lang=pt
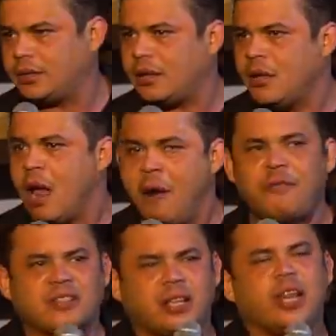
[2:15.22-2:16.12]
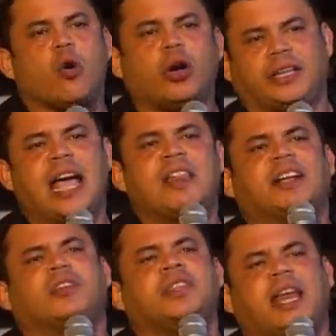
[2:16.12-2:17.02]
Entende? Vamos fazer de conta que a gente
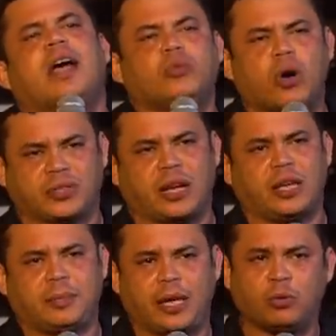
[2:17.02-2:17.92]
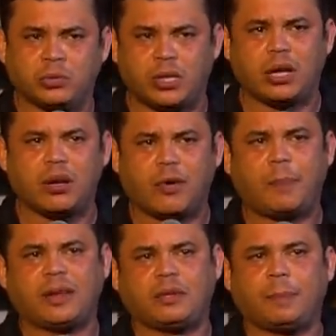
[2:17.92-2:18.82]
vai ter uma entrega do Oscar aqui, porque um dia eu vou
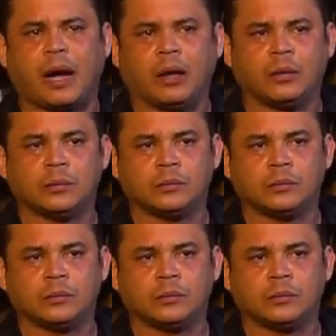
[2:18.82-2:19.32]
participar.